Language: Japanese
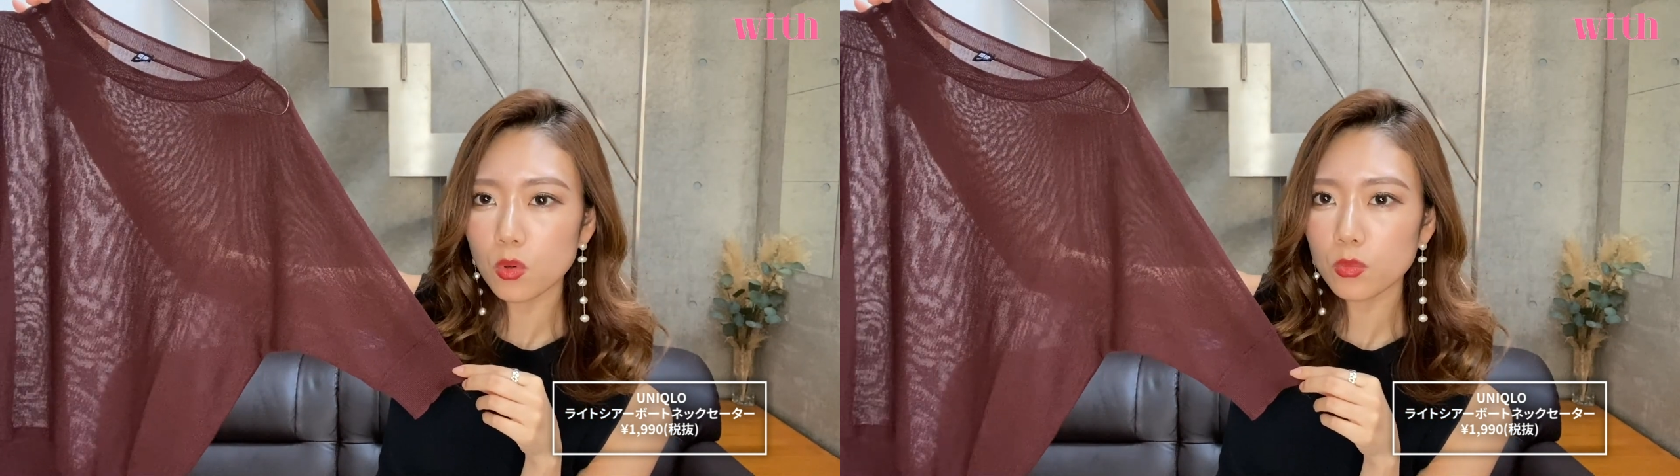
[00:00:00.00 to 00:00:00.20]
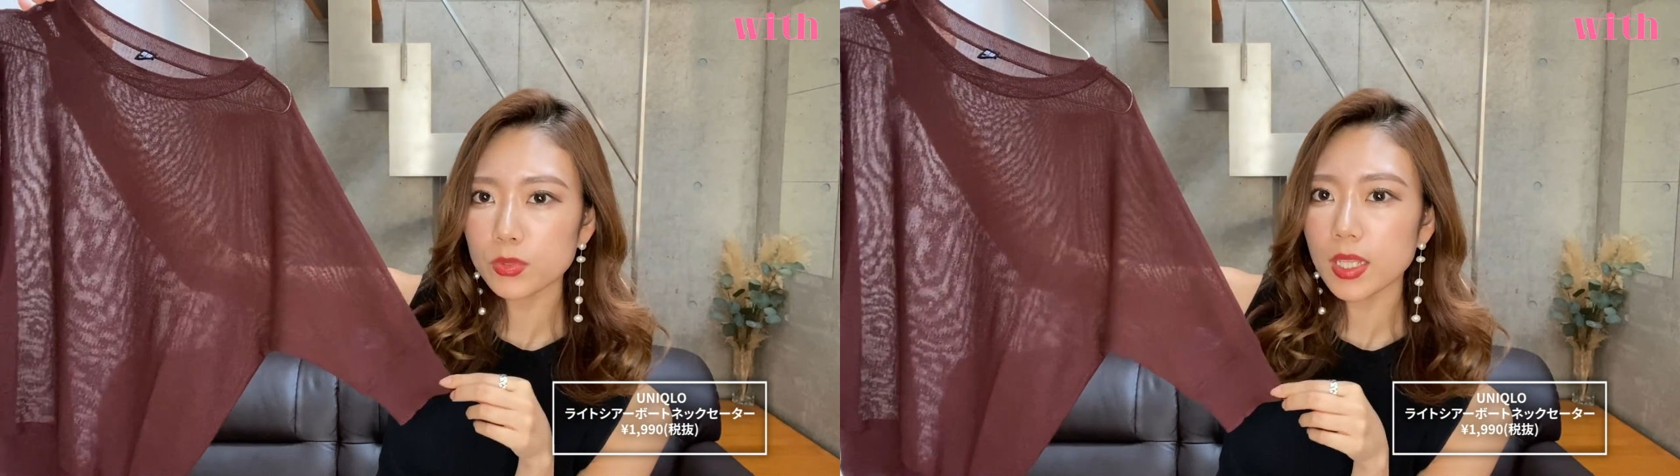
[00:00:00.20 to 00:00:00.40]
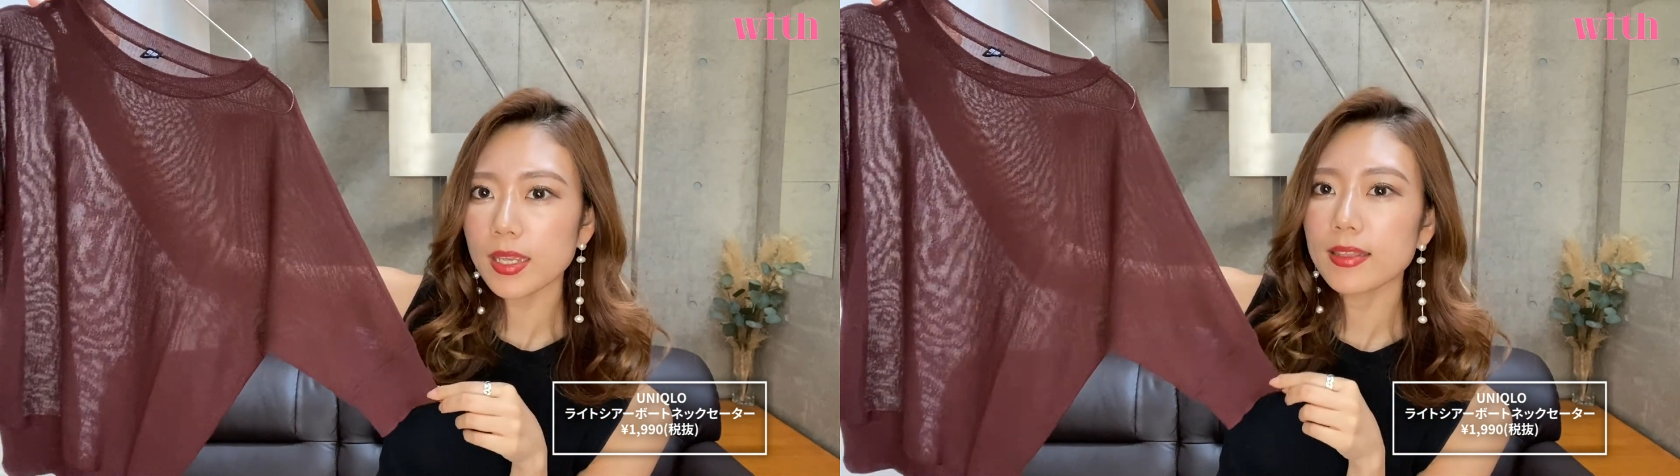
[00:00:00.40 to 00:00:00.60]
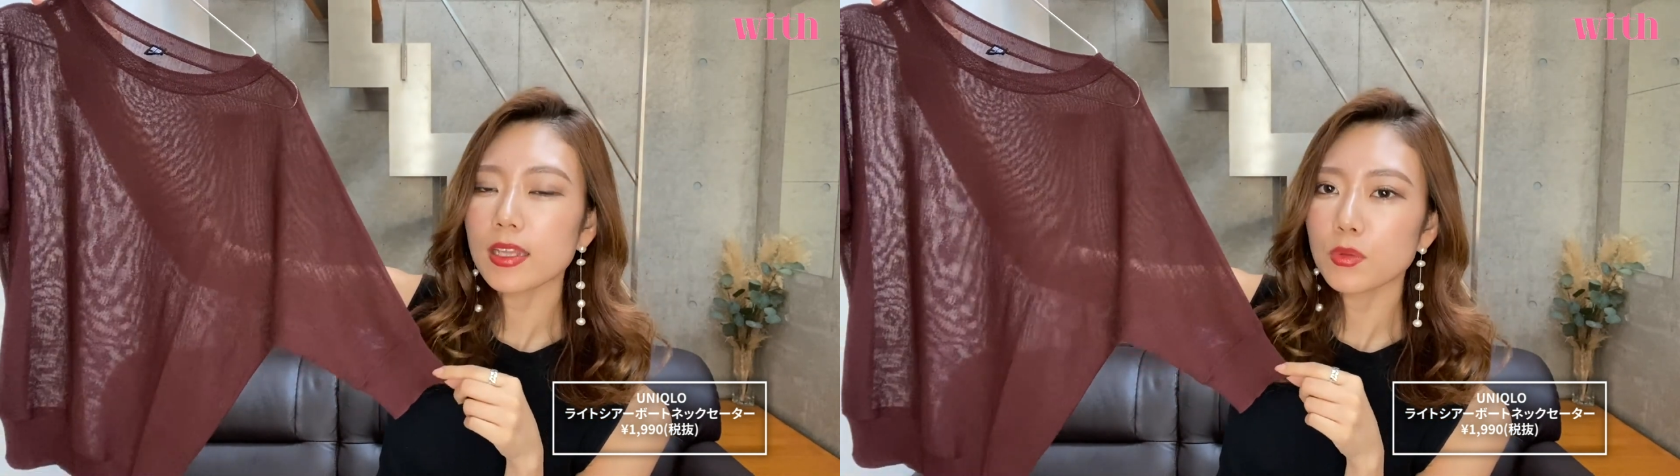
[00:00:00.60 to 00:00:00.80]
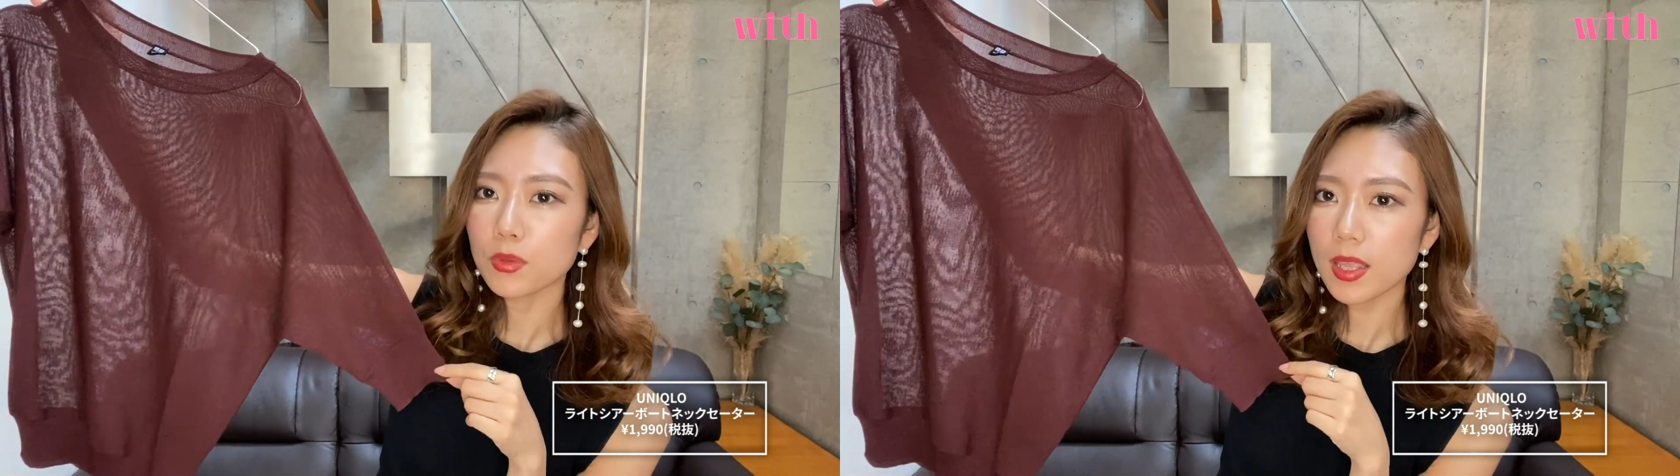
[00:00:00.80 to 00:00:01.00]
5分丈
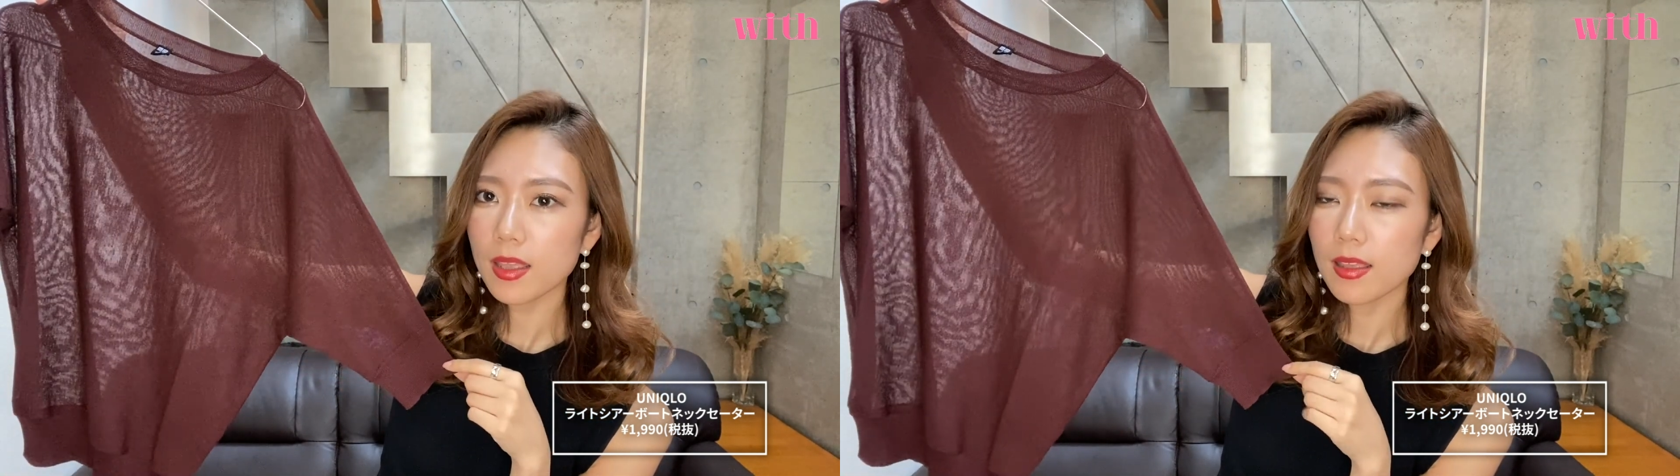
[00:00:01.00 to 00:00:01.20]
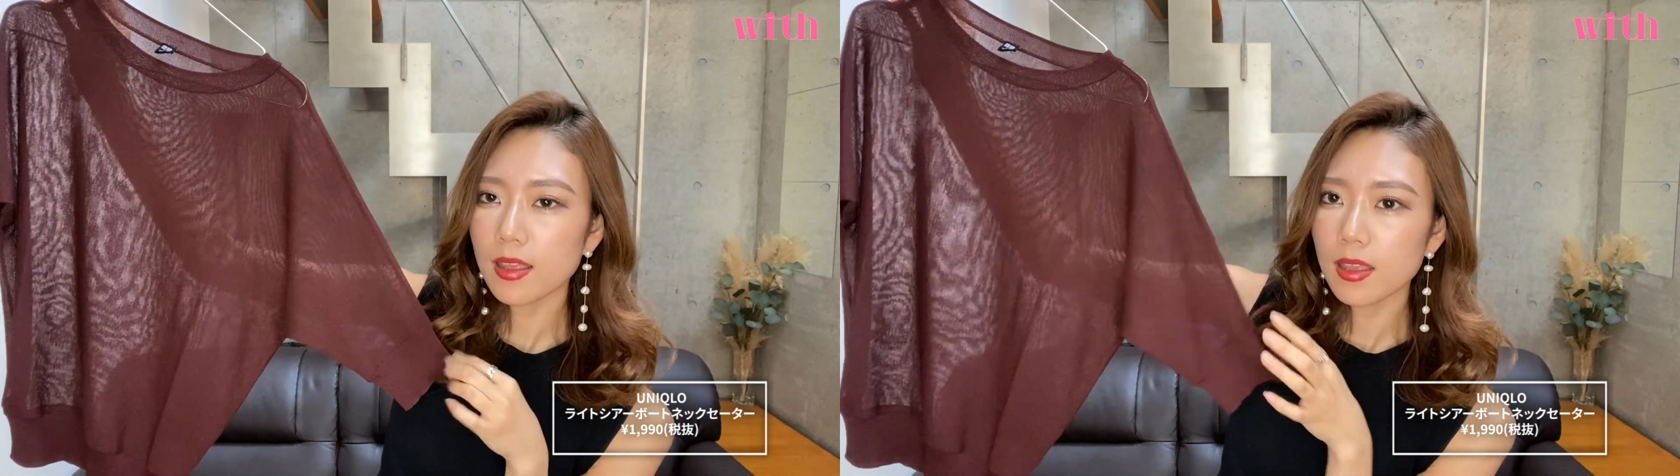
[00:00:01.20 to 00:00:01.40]
なので、